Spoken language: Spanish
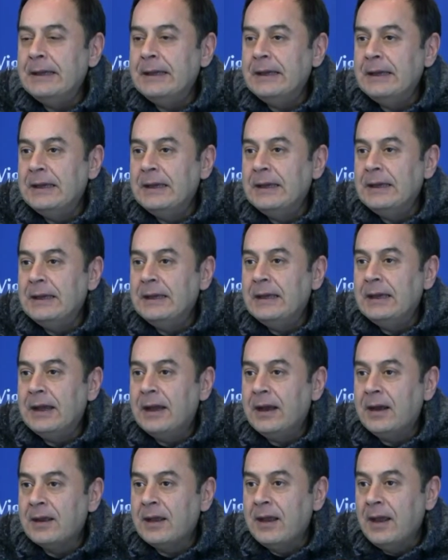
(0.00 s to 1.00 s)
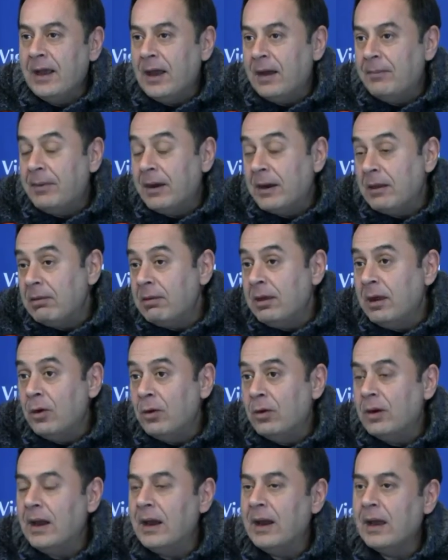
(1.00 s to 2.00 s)
eh, al que
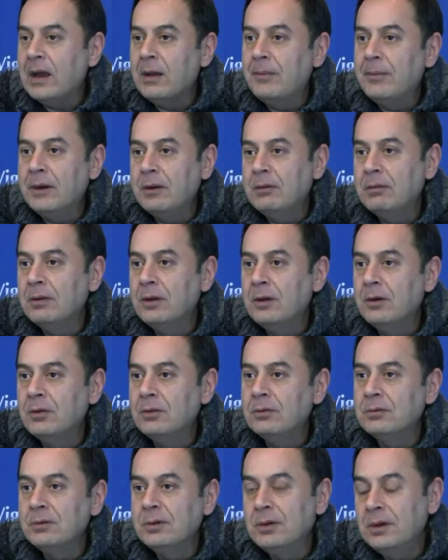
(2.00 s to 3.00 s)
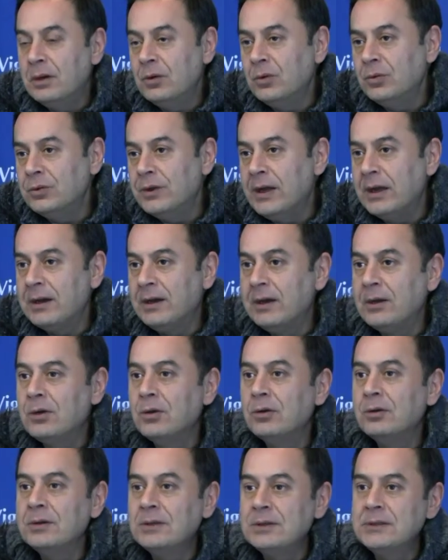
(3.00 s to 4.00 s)
aparecieron, a la que aparecieron ningún
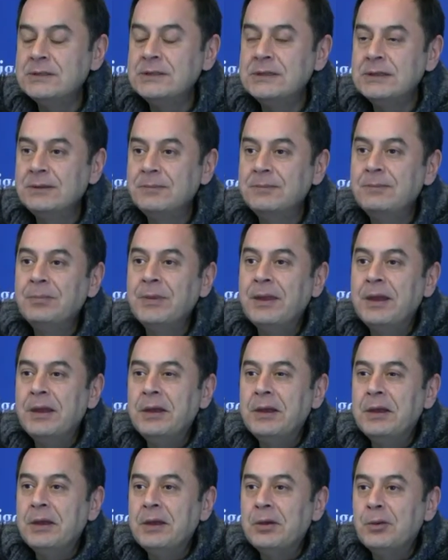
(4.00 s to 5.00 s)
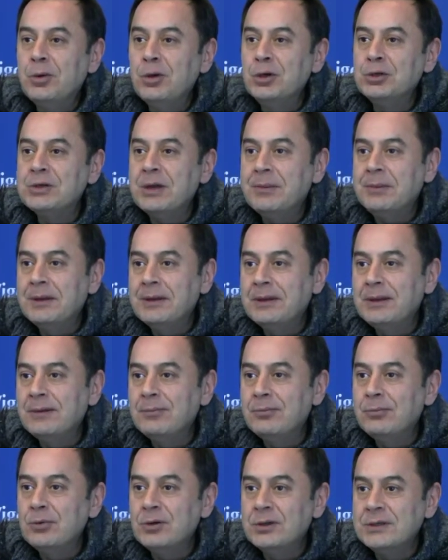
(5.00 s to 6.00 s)
técnico y sí, curiosamente,
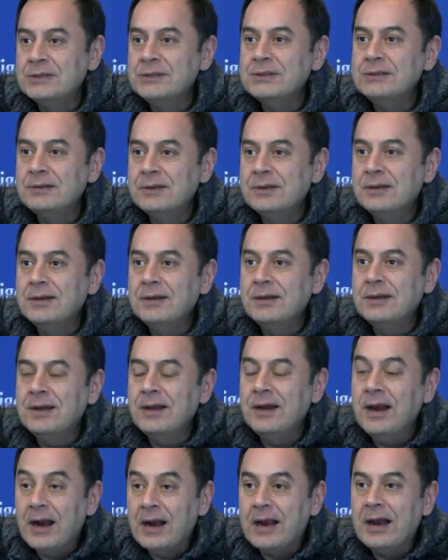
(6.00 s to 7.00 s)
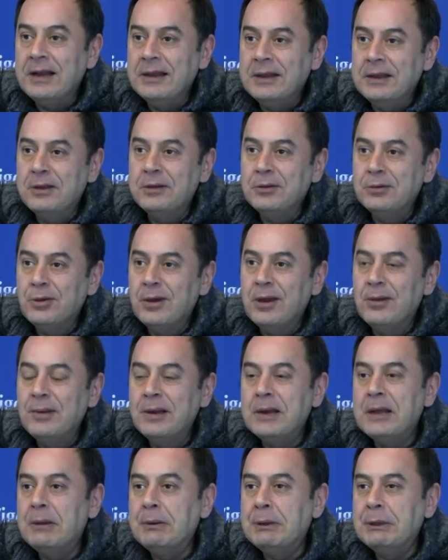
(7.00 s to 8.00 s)
pues eh, el alcalde, don
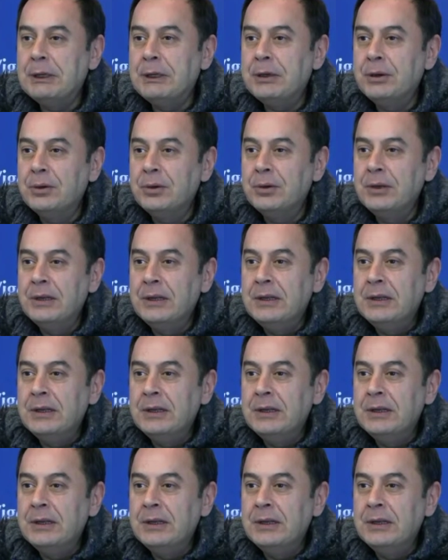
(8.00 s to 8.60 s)
Abel Caballero,